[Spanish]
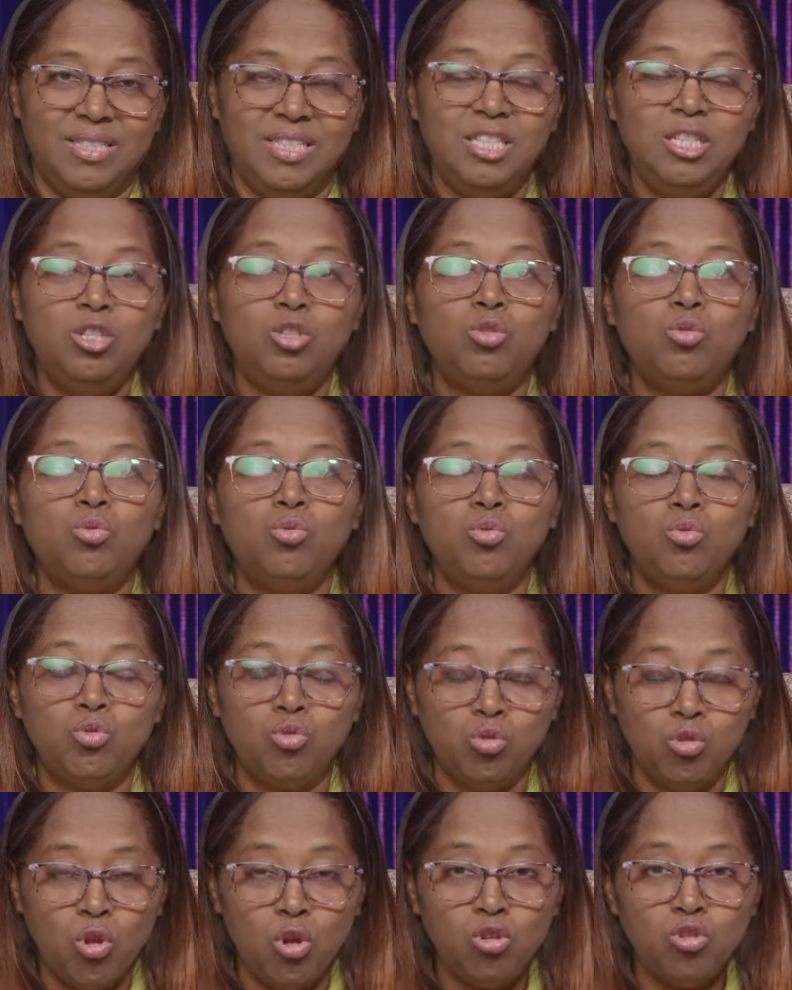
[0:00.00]
y
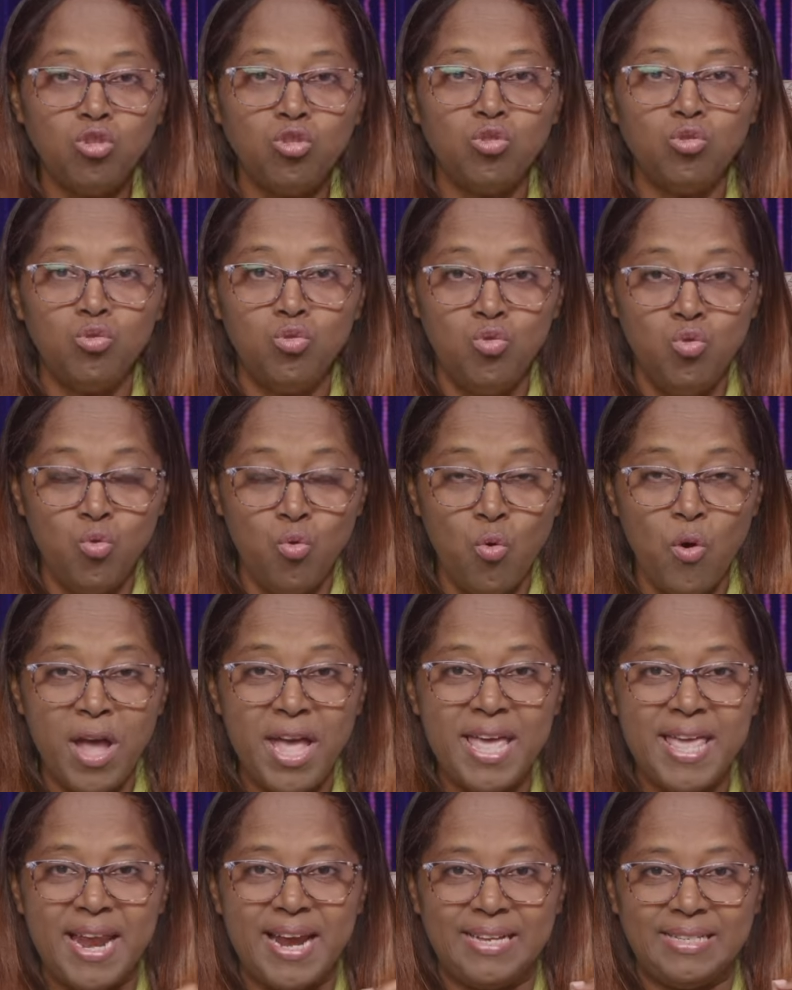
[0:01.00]
sus dos
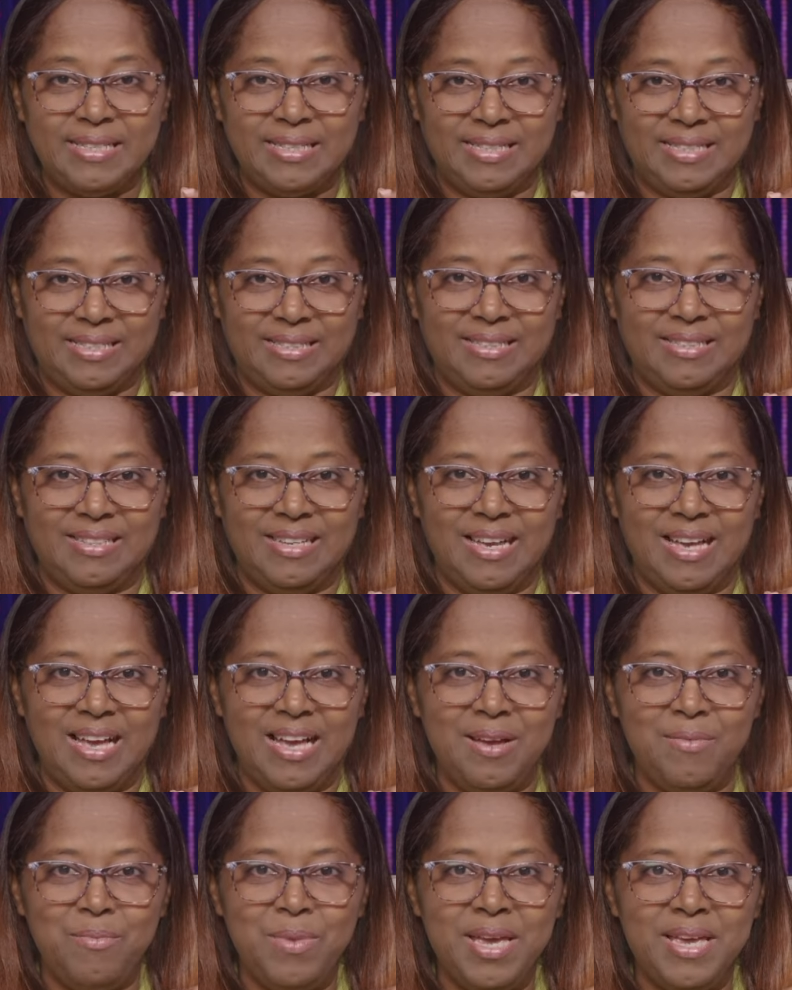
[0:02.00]
nueras.
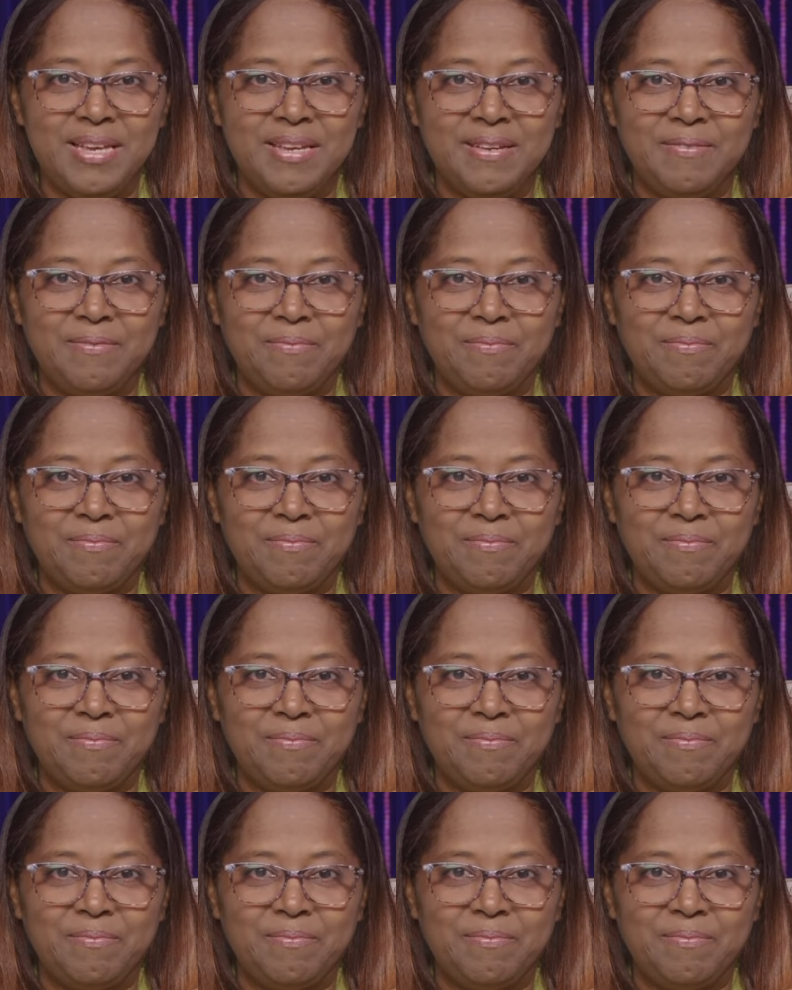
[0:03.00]
Amén.